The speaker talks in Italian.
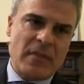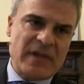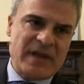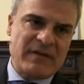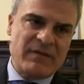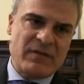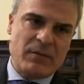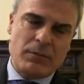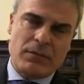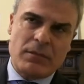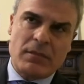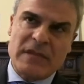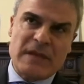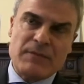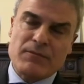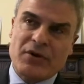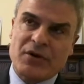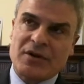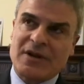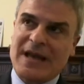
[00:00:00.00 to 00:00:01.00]

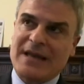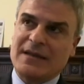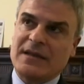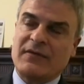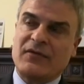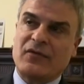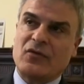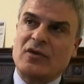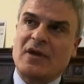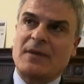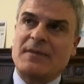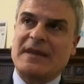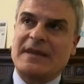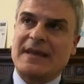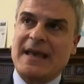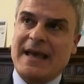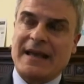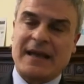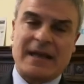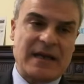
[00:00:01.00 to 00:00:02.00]
importante e
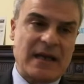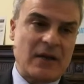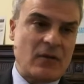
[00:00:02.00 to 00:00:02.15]
fondamentale,